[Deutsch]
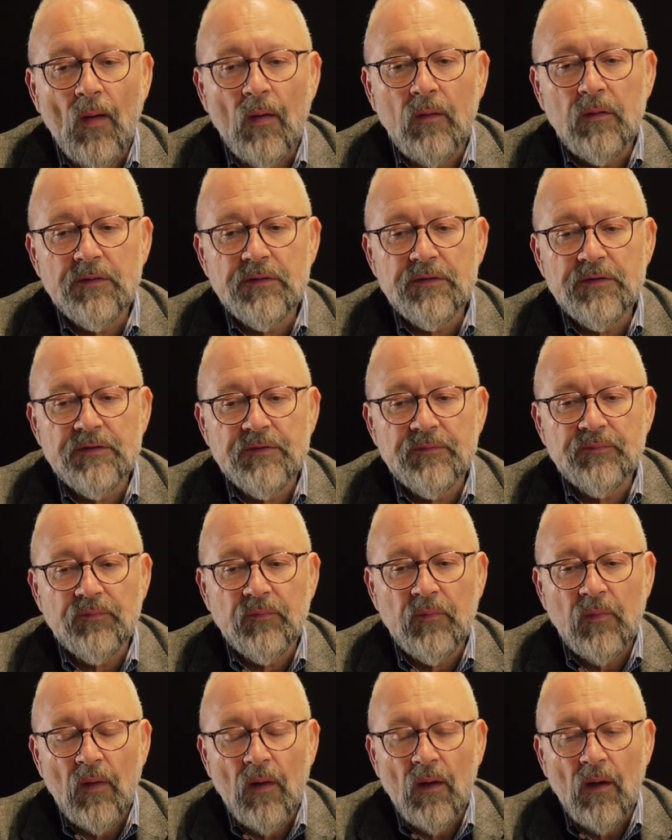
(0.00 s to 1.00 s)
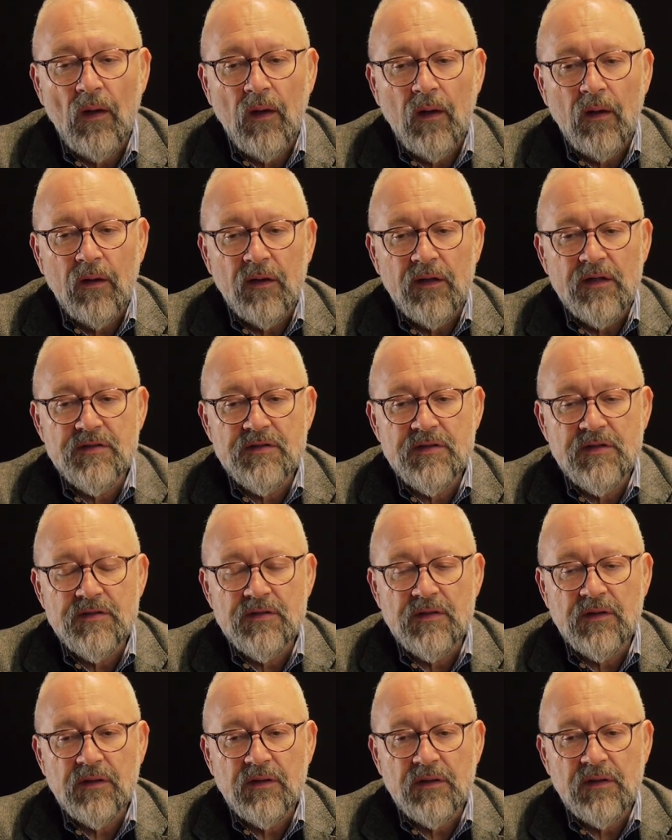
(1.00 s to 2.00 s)
Und ähm, dass
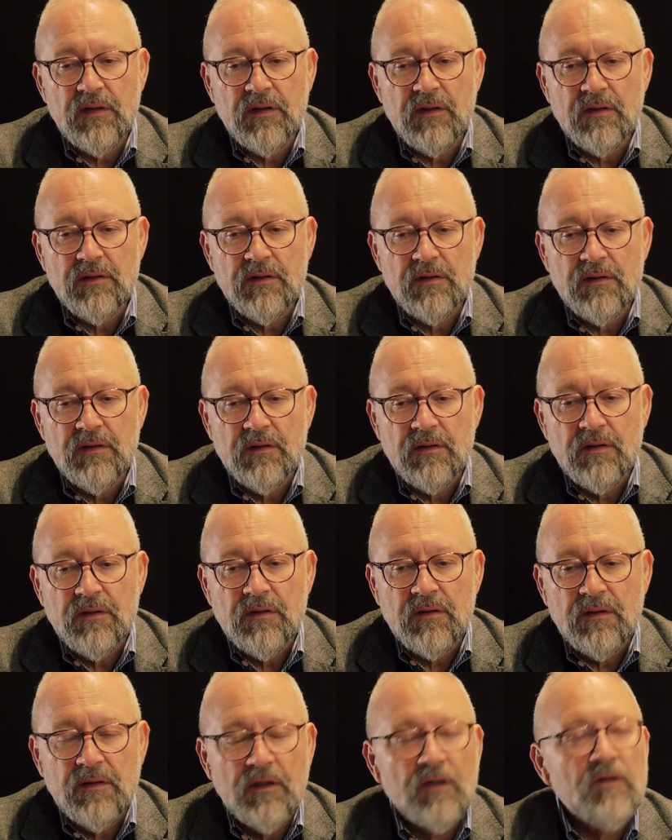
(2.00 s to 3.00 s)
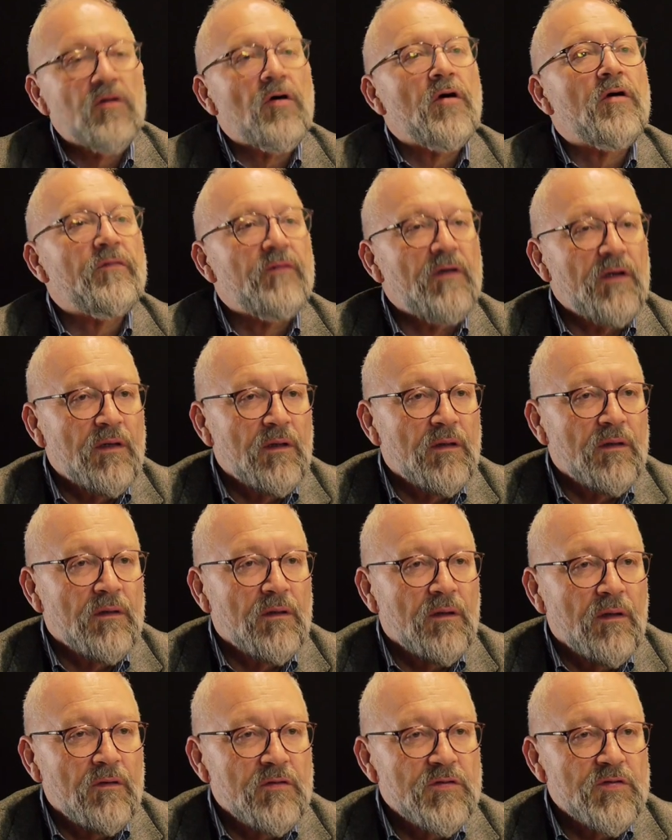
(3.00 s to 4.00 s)
dieser Krieg dann doch
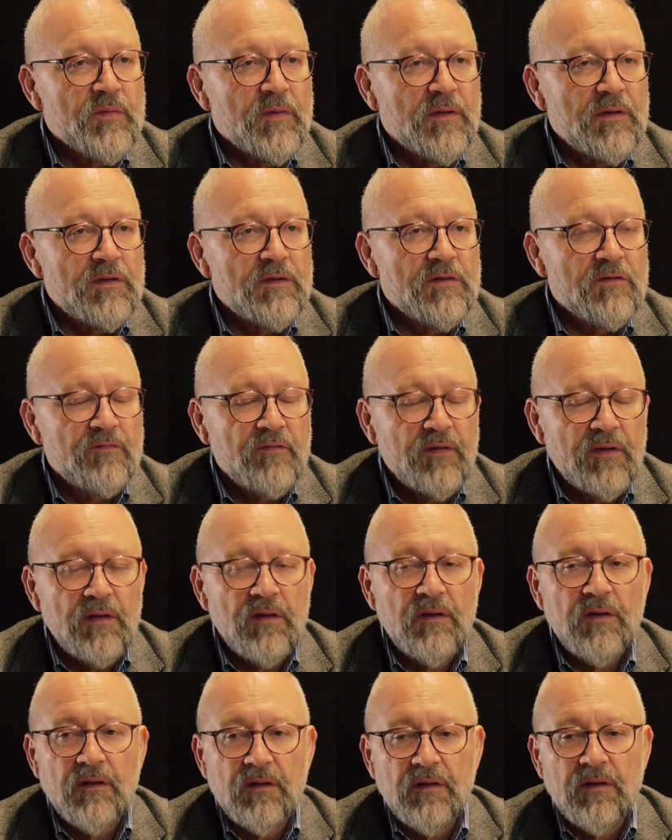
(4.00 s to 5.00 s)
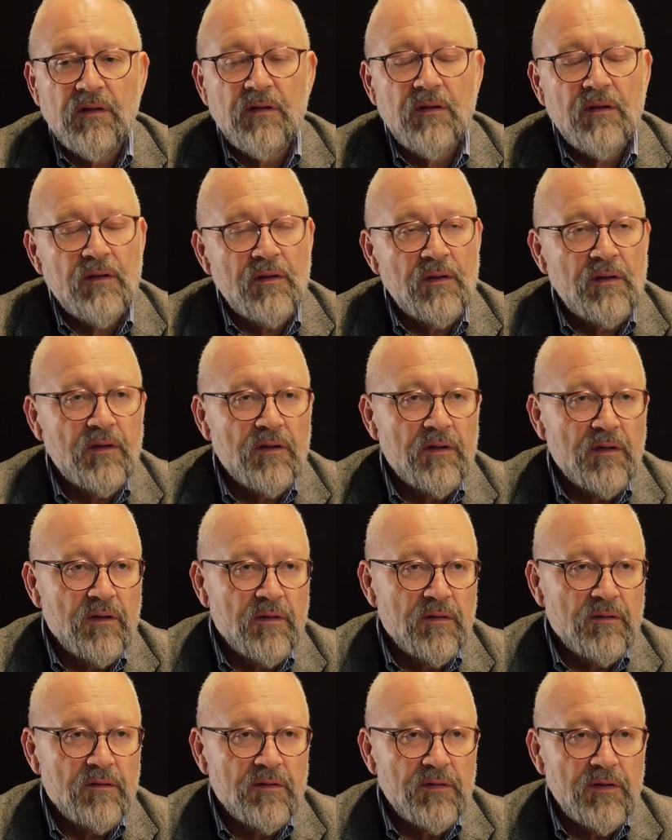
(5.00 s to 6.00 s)
wieder ausbricht, weil äh,
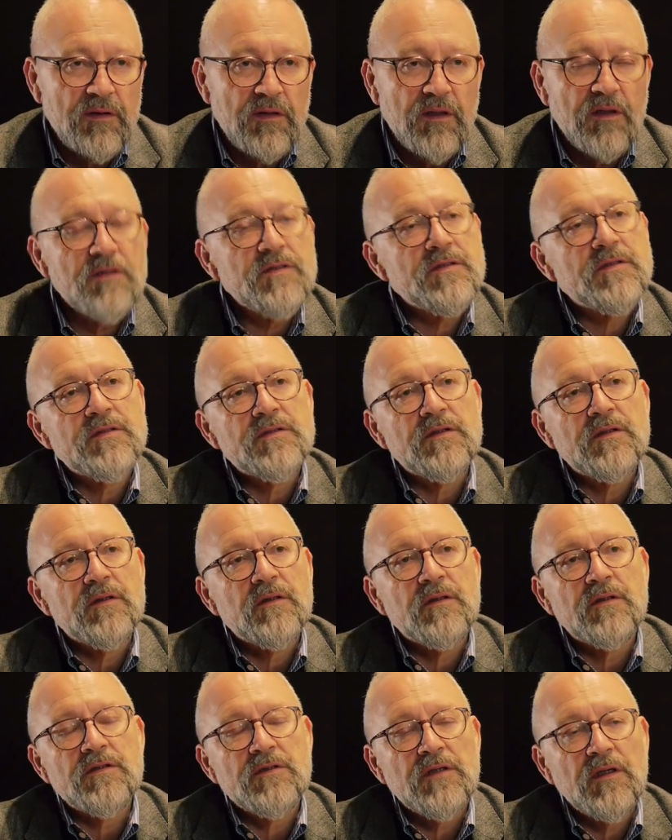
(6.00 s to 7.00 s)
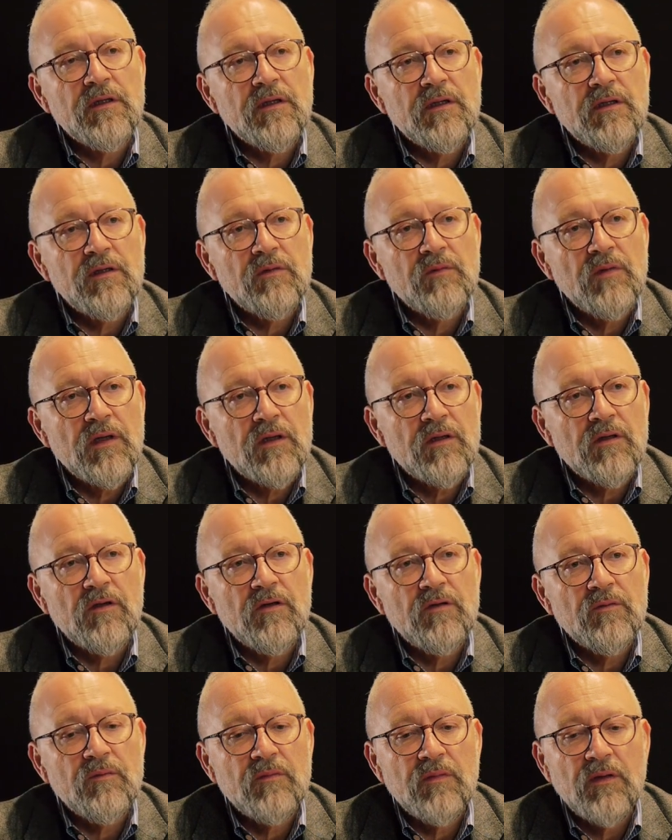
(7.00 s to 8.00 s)
Hitler und die Nazis in Deutschland an die Macht
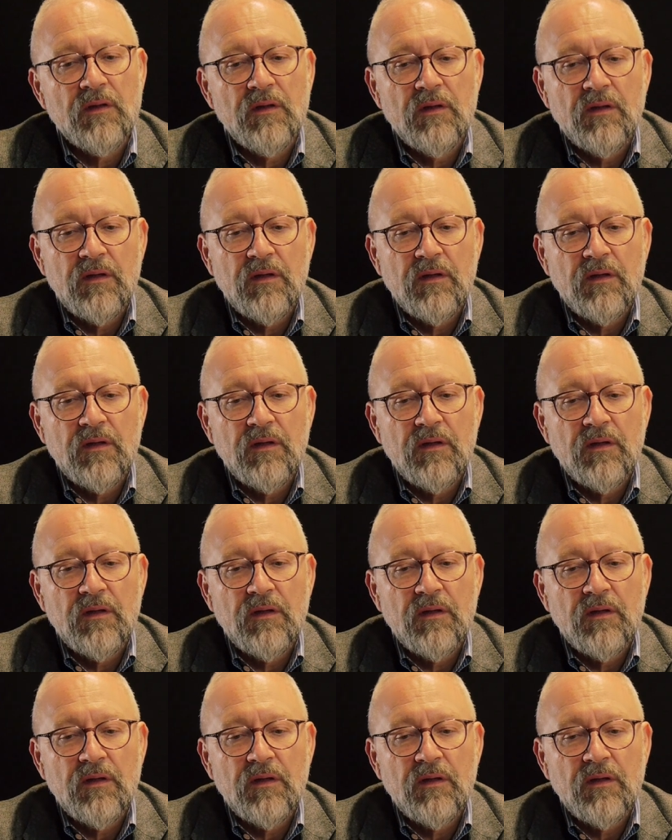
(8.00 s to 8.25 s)
kommen,